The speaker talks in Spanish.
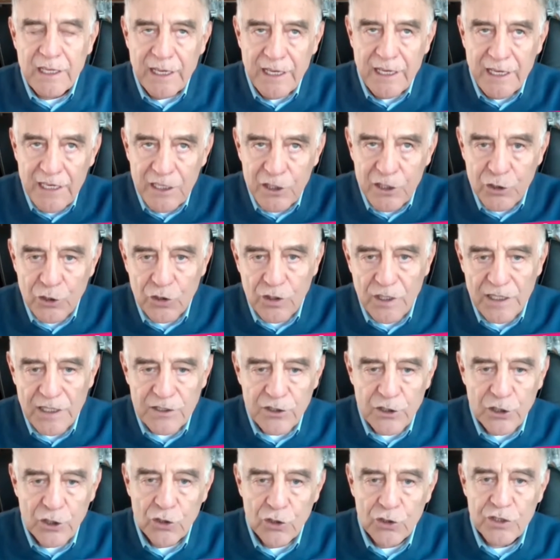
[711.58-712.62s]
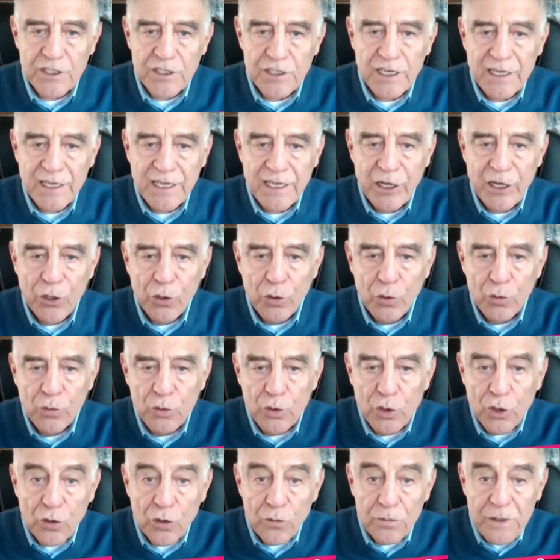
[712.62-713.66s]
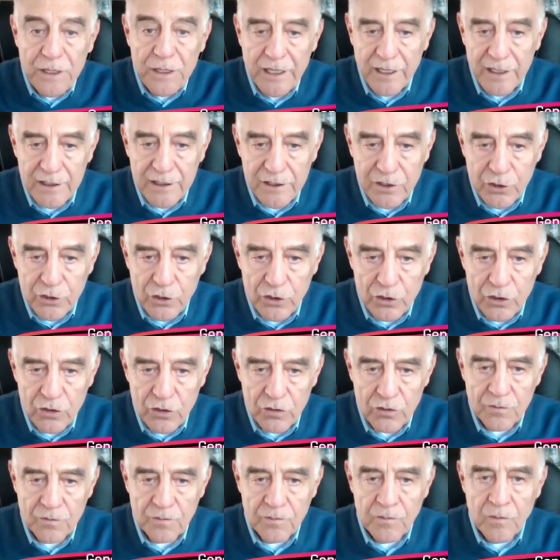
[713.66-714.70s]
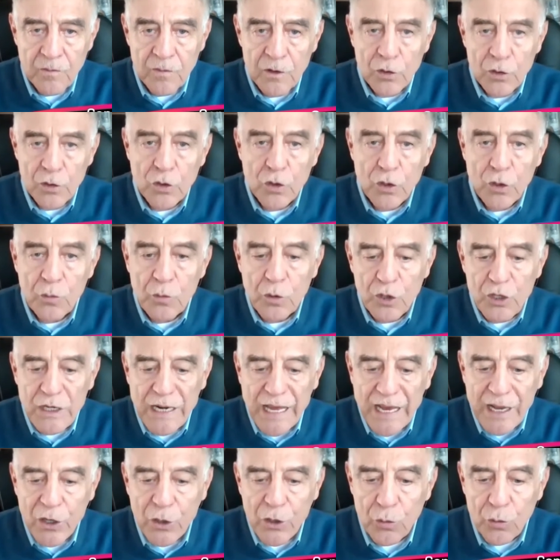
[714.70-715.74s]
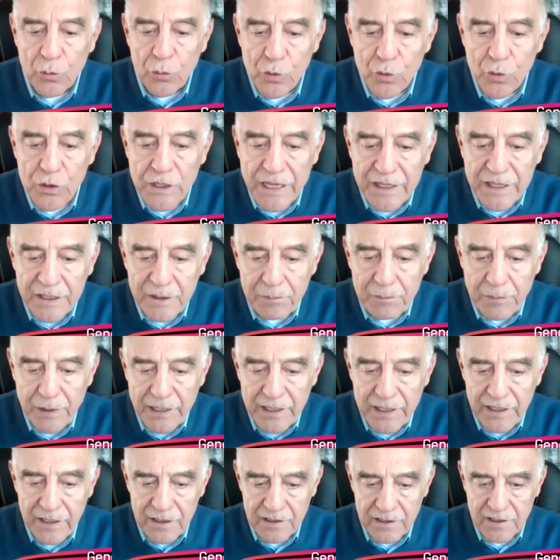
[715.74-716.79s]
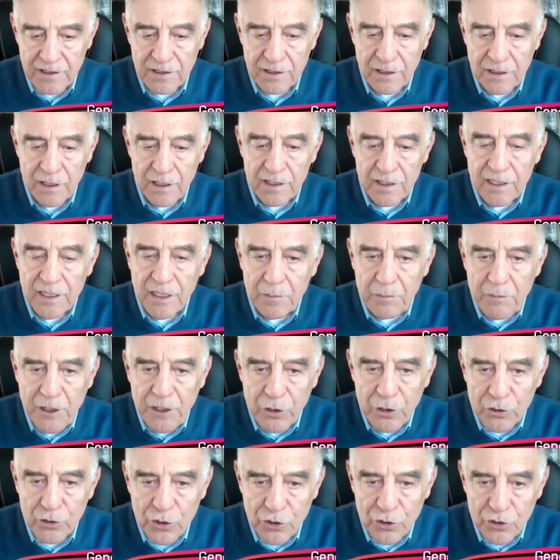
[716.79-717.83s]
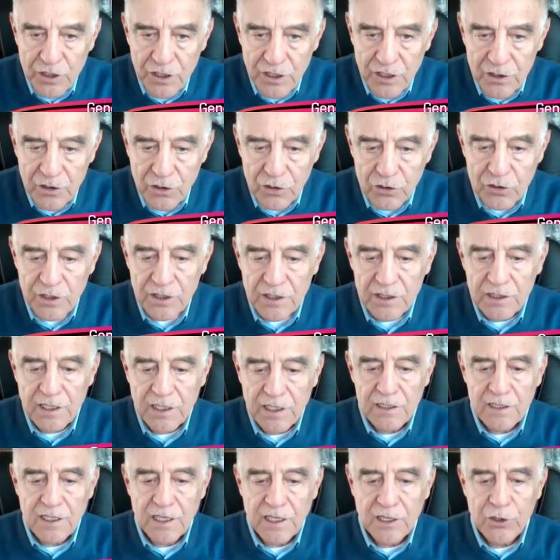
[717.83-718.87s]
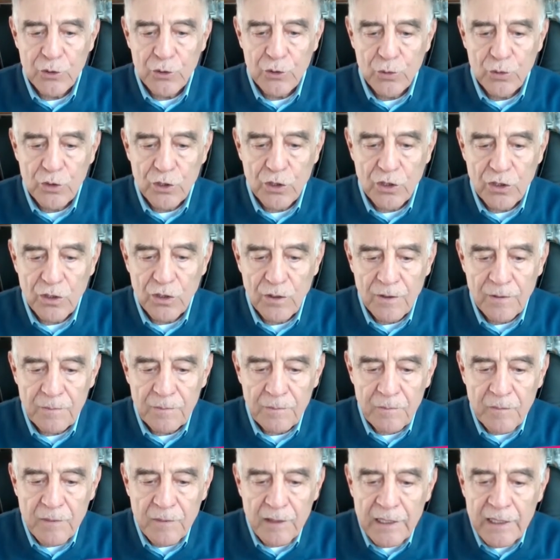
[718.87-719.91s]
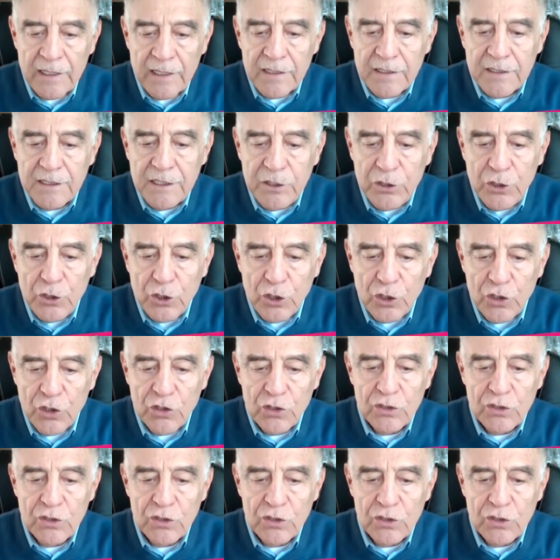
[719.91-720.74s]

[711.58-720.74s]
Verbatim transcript: de que en esa ocasión se creó un gobierno como la Comuna de París de 1871. Si